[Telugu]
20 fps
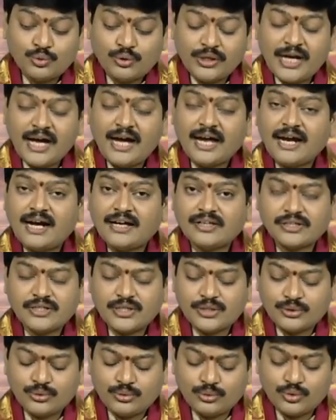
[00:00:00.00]

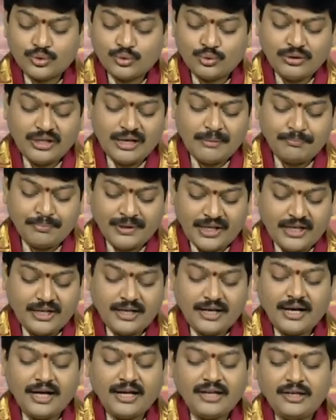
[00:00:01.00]
సూర్యారాధన చేస్తూ
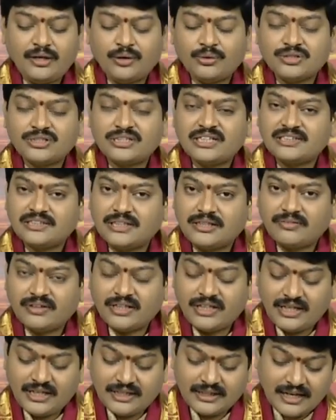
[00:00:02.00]
సూర్యప్రీతిగా ఈరోజు
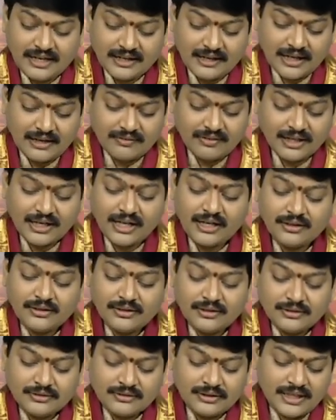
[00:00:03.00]
చేసేటువంటి ఈ దానాల వలన
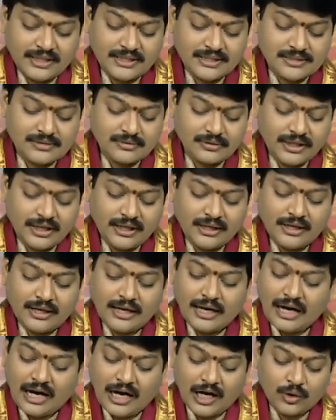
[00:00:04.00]
తేజస్సుని
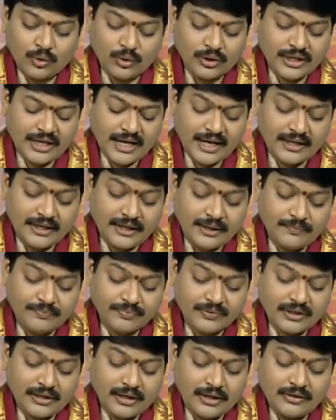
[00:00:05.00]
ఆరోగ్యాన్ని
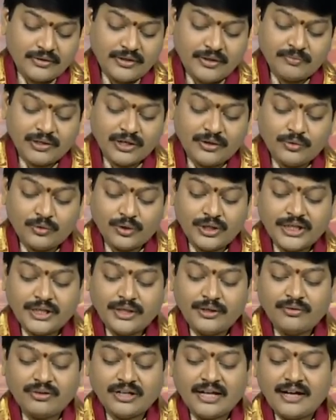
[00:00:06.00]
ఈ మనం
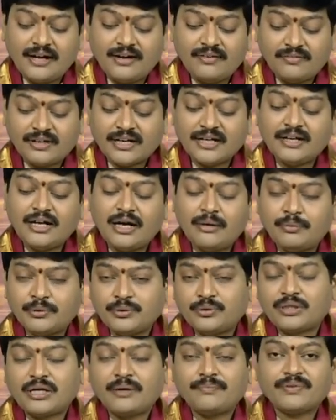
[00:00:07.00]
రెండింటిని కూడా వరంగా
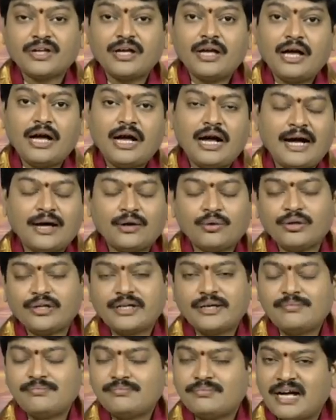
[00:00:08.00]
పొందుతాం
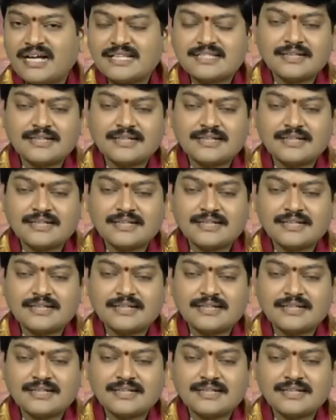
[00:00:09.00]
ఆరోగ్యం